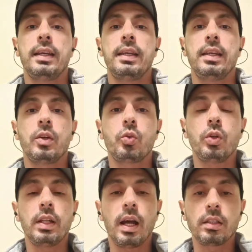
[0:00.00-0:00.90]
آه،
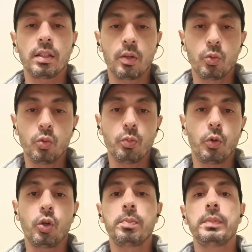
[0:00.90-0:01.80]
كل حاضر اقوله
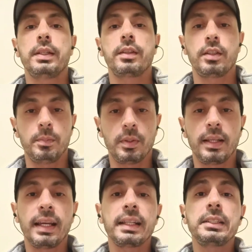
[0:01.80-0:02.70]
بحكم الخبره
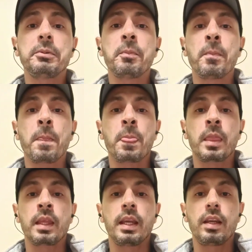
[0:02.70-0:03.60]
يعني
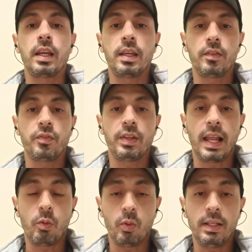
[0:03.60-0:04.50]
آه، في
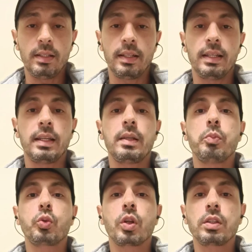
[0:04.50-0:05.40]
الاول آه،
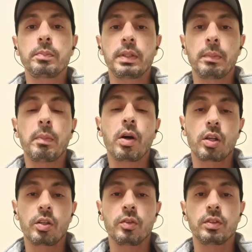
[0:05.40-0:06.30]
البطولات بتبقى
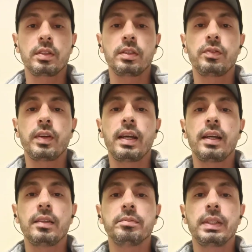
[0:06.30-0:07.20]
مهرجانات
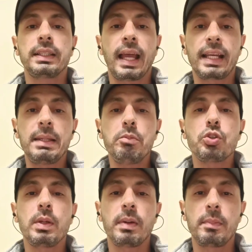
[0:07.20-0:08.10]
فالتحكيم
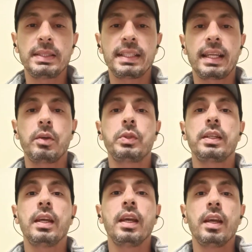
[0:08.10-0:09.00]
مش بيبقى ماسك قوي
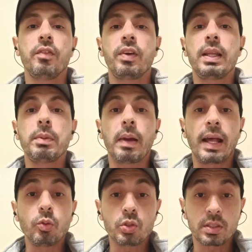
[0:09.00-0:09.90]
فاللي بيبقى
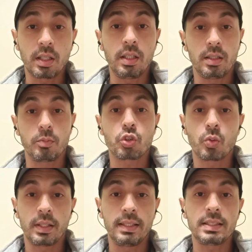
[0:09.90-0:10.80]
عنده ستايل مش
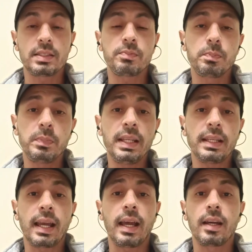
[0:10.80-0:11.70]
كويس
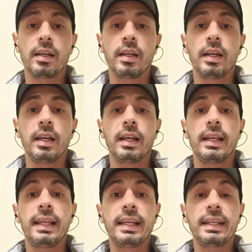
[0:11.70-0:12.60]
بينجح
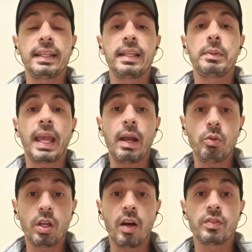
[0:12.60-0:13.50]
لكن اللي
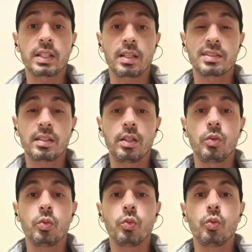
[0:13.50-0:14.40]
بيحاول يحافظ على
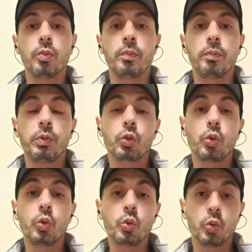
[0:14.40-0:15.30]
ستايله
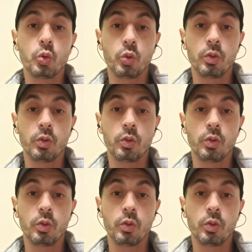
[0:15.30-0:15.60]
وبيتخونه